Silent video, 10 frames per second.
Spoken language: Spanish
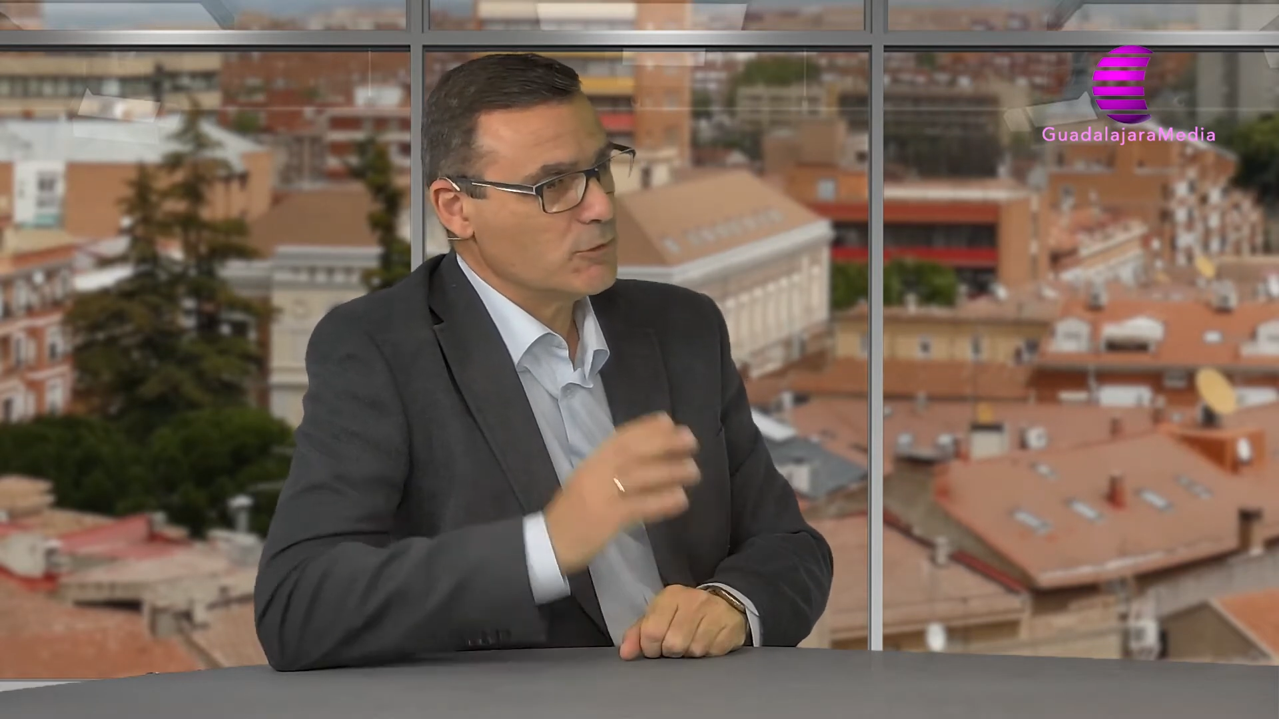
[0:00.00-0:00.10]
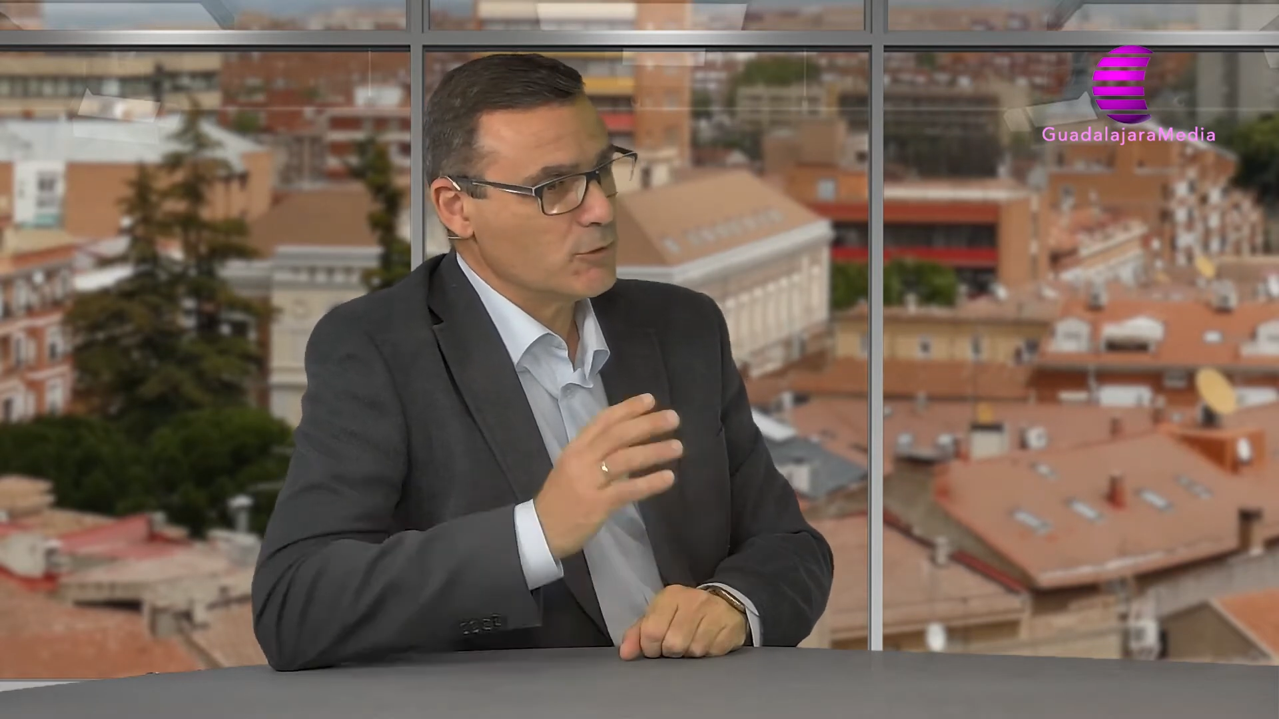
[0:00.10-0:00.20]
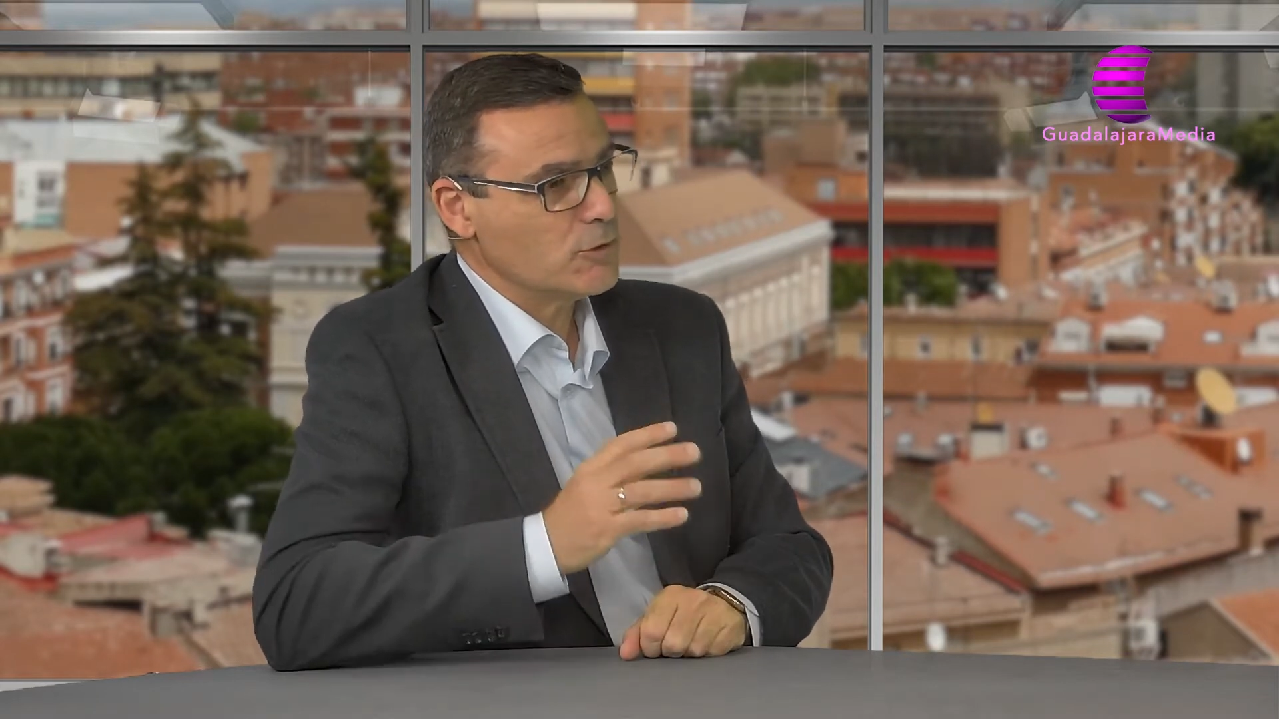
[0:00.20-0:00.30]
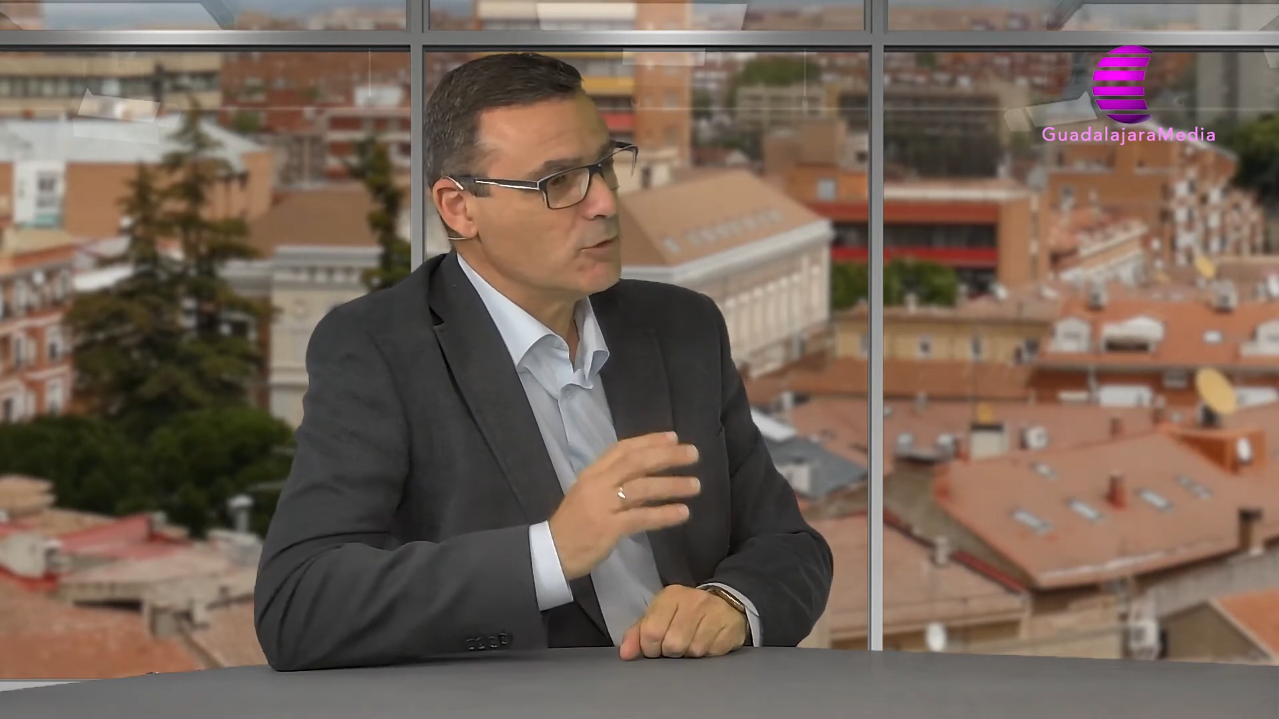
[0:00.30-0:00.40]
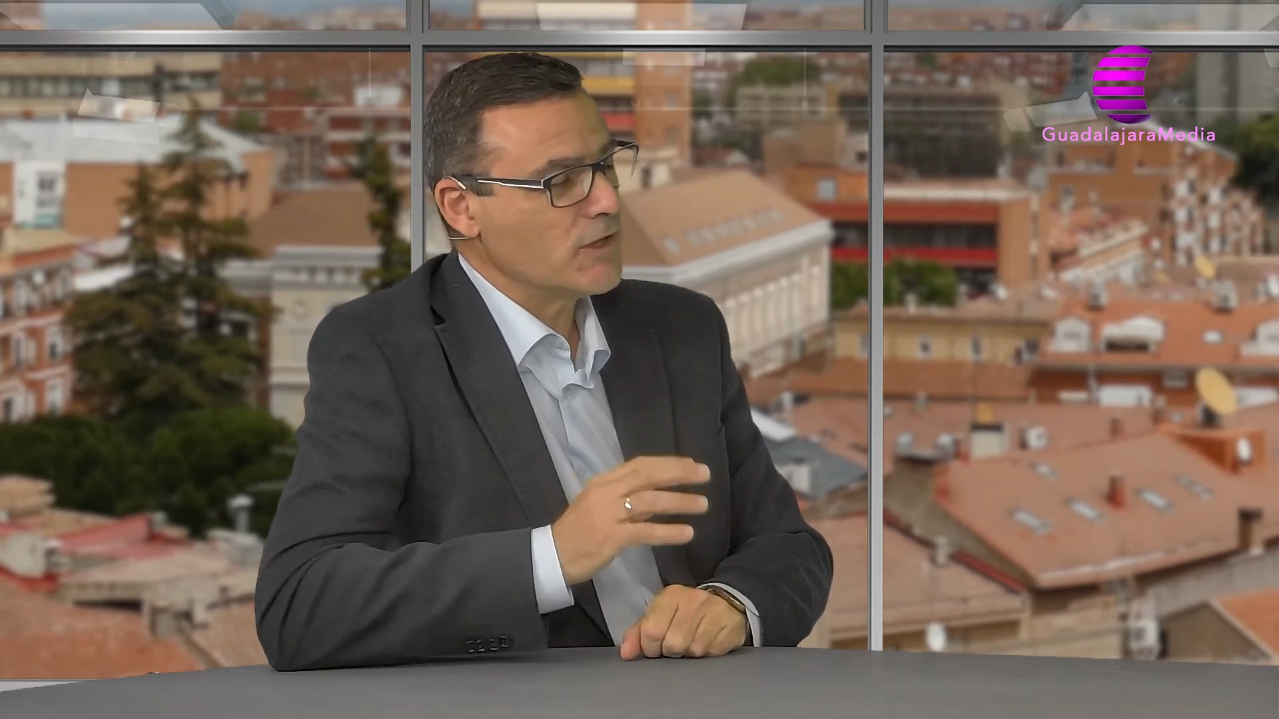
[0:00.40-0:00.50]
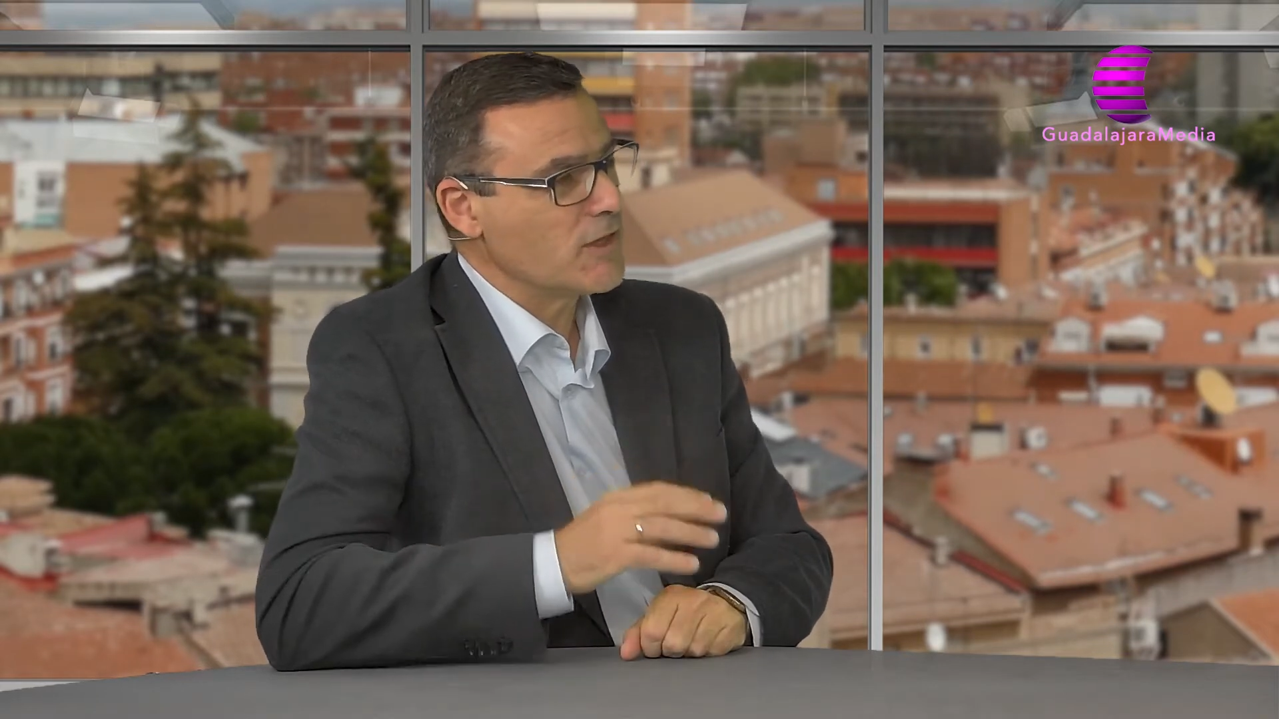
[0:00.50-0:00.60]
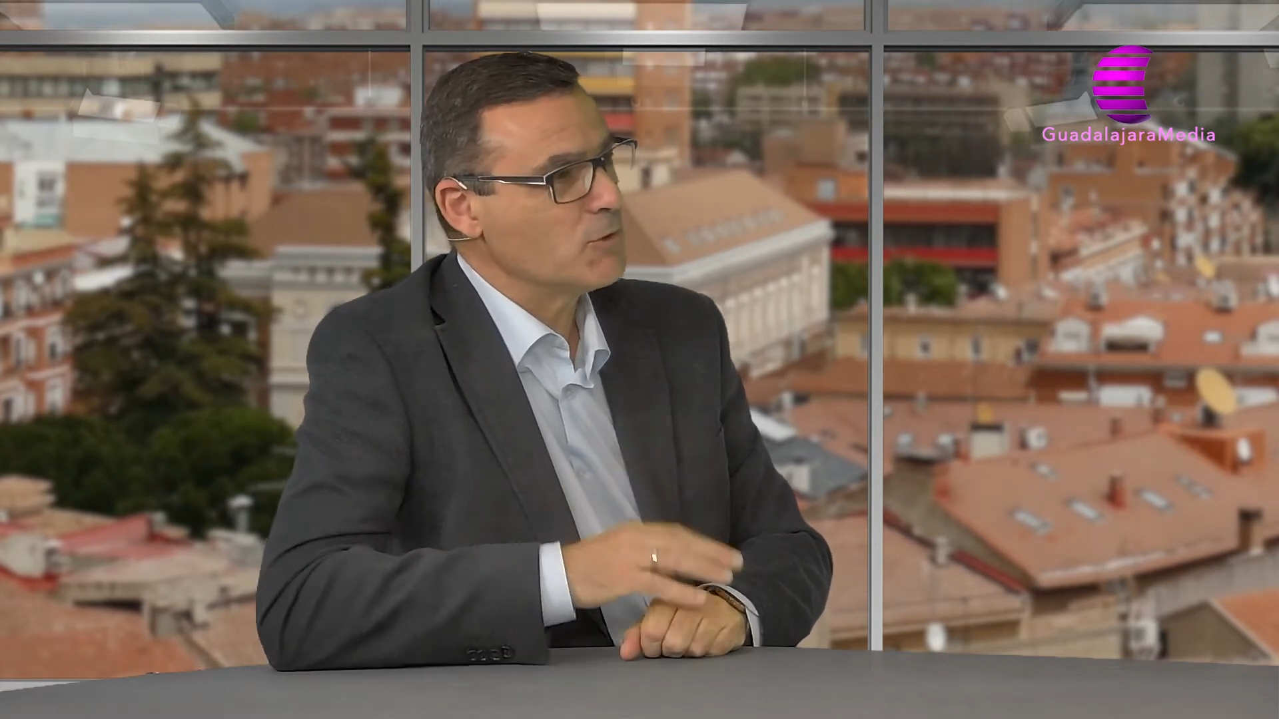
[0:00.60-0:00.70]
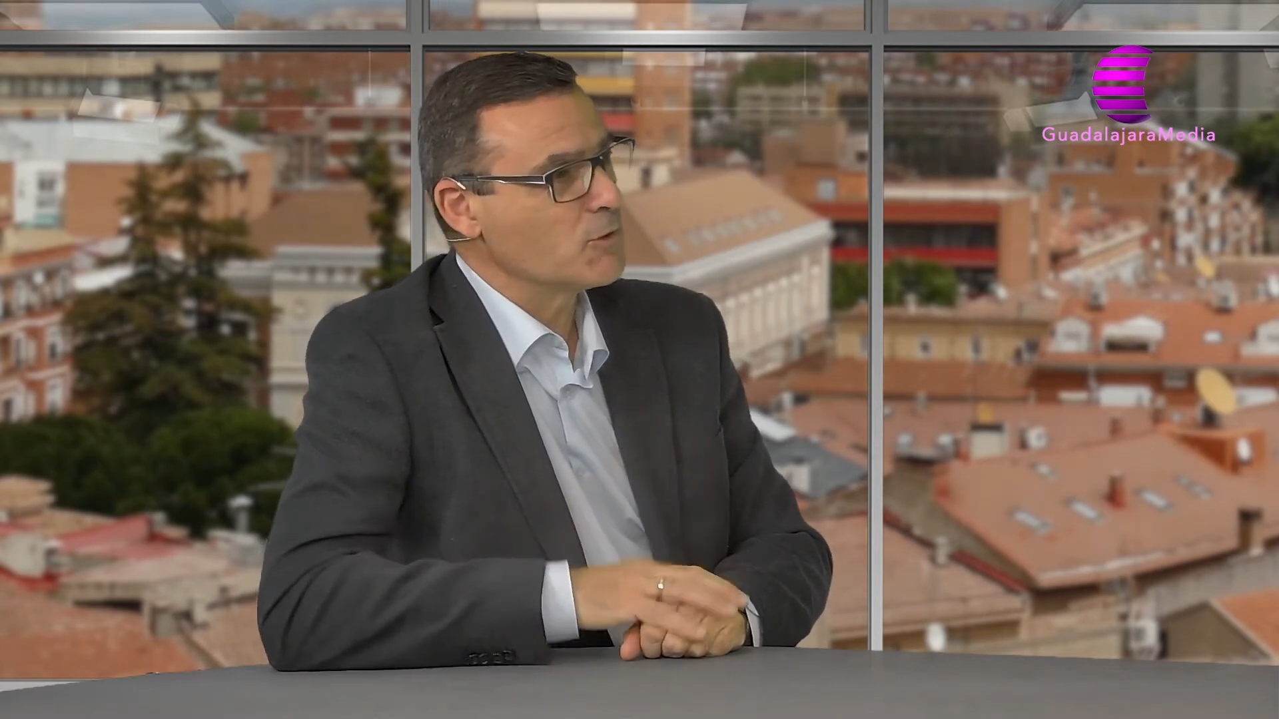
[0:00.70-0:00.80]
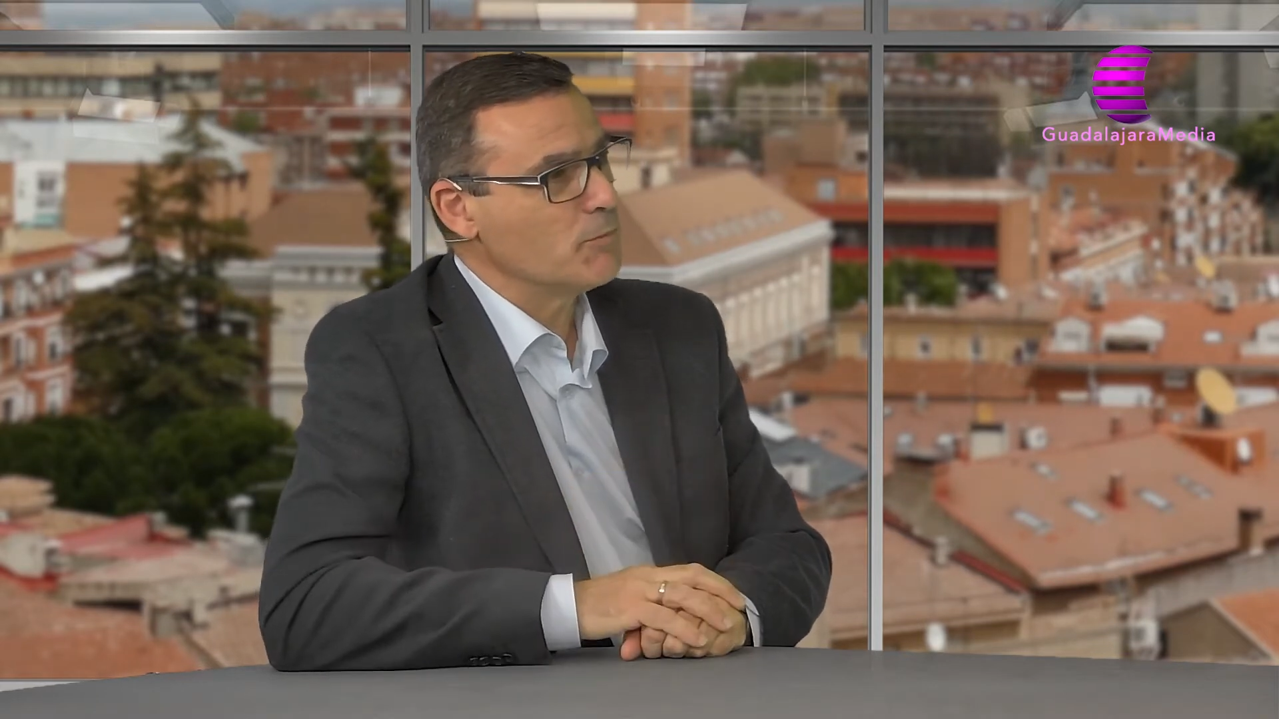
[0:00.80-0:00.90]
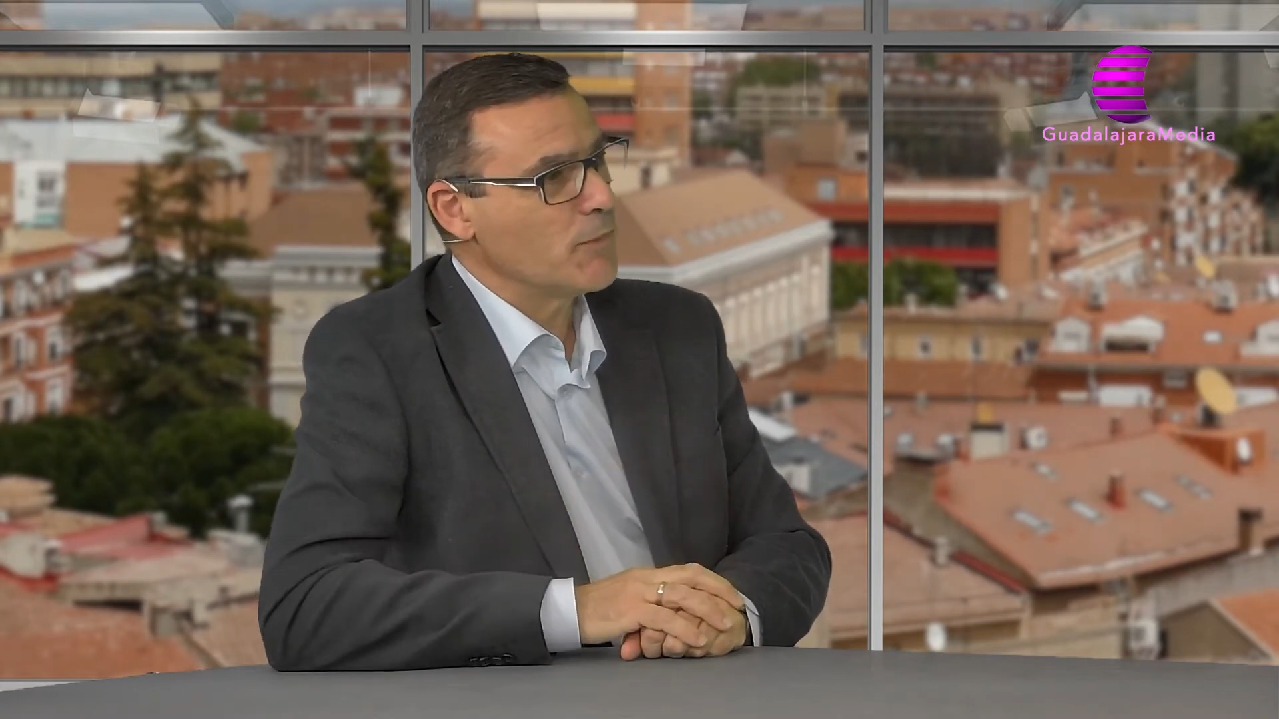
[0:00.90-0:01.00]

nosotros no nacimos